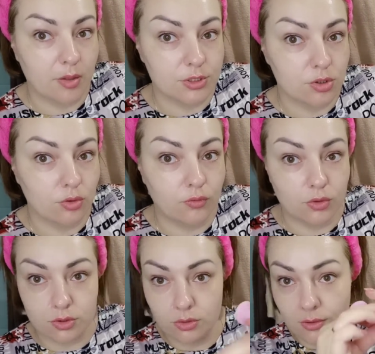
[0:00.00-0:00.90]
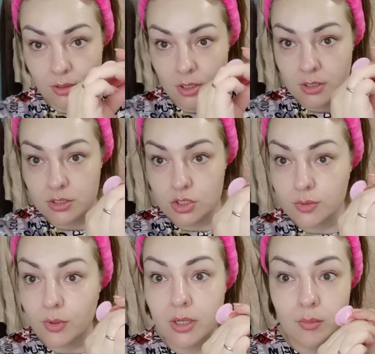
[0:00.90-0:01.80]
из нее воздух
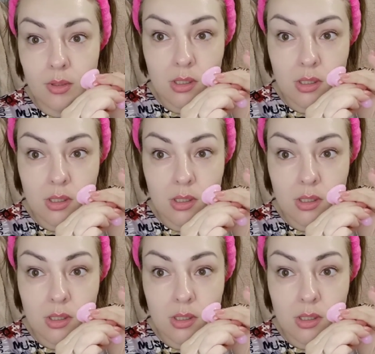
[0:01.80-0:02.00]
зажимаем,